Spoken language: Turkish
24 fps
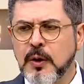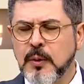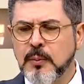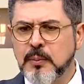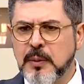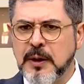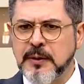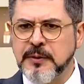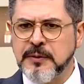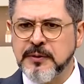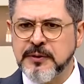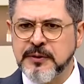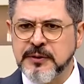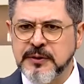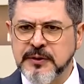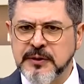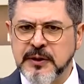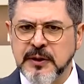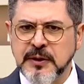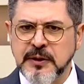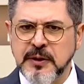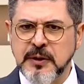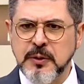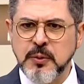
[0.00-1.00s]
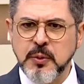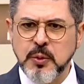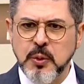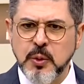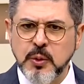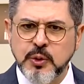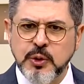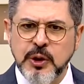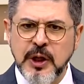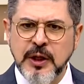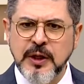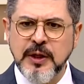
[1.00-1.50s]
Ben senin
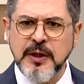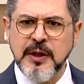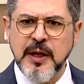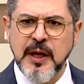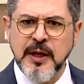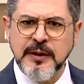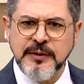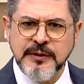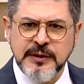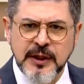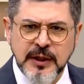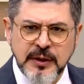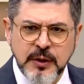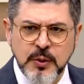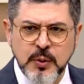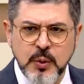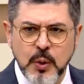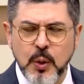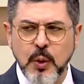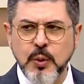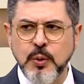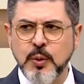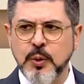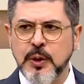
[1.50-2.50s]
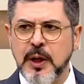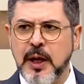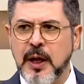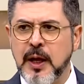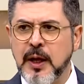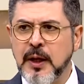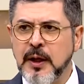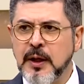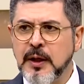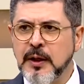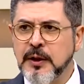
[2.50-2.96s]
üzerine, senin önüne